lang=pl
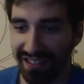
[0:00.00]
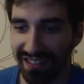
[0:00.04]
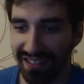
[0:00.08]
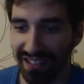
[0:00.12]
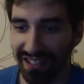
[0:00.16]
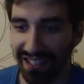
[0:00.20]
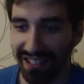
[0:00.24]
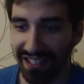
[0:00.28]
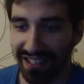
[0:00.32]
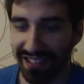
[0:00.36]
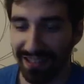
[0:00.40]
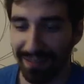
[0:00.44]

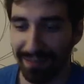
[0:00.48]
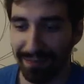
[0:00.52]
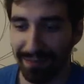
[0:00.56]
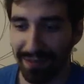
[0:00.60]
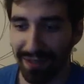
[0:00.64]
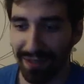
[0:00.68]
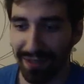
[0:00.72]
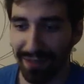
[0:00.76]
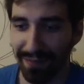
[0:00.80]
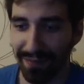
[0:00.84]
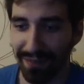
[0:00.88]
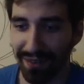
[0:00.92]
I to
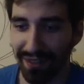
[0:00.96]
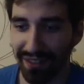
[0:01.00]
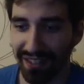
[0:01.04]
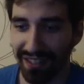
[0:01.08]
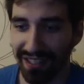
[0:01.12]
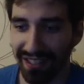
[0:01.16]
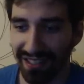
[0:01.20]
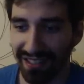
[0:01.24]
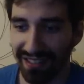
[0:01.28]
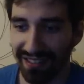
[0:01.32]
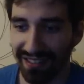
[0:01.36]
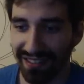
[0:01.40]
podobno
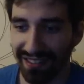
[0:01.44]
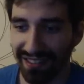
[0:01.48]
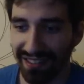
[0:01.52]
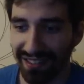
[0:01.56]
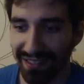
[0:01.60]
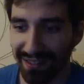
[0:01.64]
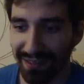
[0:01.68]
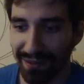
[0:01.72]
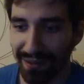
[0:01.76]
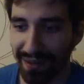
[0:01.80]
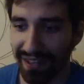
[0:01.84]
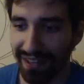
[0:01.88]
nie jest
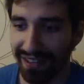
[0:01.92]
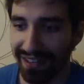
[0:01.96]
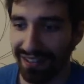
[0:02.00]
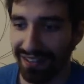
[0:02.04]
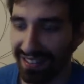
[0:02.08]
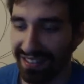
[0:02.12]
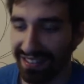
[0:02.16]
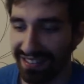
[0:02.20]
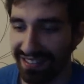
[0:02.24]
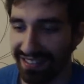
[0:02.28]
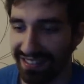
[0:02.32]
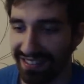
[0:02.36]
nic
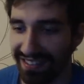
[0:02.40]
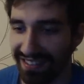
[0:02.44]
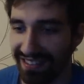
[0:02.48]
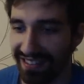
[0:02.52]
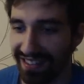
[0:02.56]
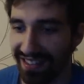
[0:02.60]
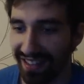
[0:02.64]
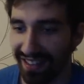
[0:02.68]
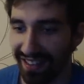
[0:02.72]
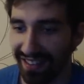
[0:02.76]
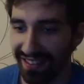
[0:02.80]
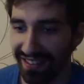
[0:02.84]
złego, że
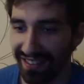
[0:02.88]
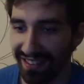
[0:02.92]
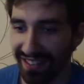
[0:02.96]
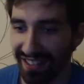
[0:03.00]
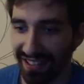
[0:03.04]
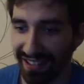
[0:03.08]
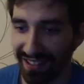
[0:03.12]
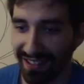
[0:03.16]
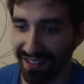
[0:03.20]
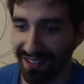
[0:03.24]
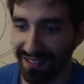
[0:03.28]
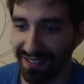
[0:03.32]
ten, że
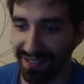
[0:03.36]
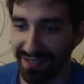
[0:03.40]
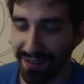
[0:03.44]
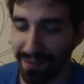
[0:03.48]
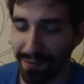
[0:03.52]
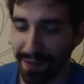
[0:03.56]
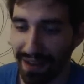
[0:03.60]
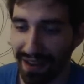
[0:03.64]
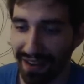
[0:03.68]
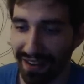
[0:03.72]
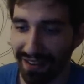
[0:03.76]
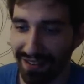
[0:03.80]
tak to jest
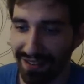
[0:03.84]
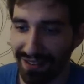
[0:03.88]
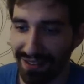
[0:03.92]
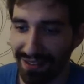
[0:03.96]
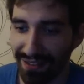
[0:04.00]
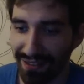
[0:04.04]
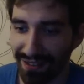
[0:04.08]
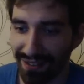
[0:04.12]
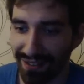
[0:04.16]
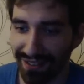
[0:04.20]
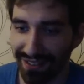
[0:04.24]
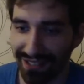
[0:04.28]
normalne,
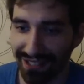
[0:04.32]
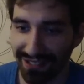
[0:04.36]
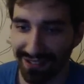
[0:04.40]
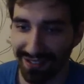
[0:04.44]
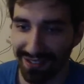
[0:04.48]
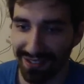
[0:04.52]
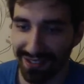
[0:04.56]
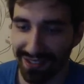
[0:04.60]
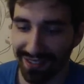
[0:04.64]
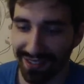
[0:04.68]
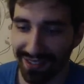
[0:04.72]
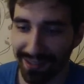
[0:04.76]
że to
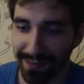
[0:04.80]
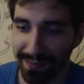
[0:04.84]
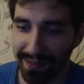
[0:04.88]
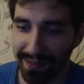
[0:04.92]
oznacza, że jestem